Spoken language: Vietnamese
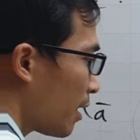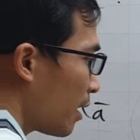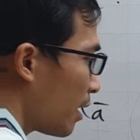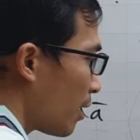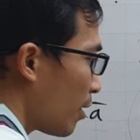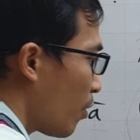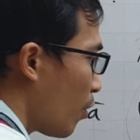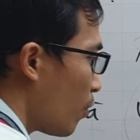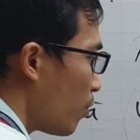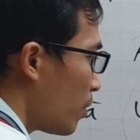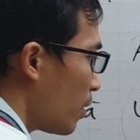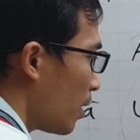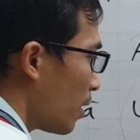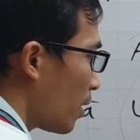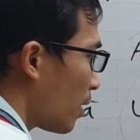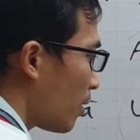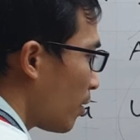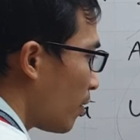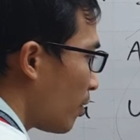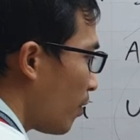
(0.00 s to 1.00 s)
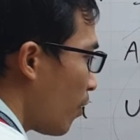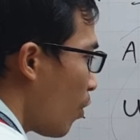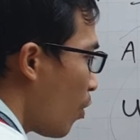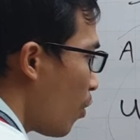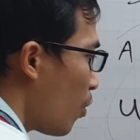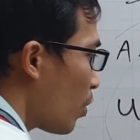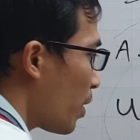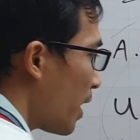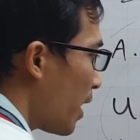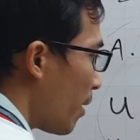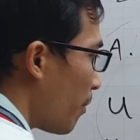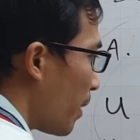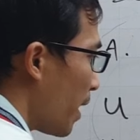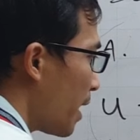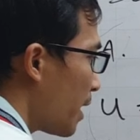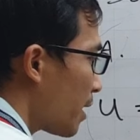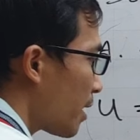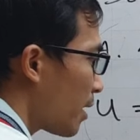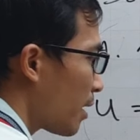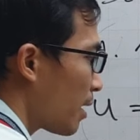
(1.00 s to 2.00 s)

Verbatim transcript: thì cũng vô nghiệm x.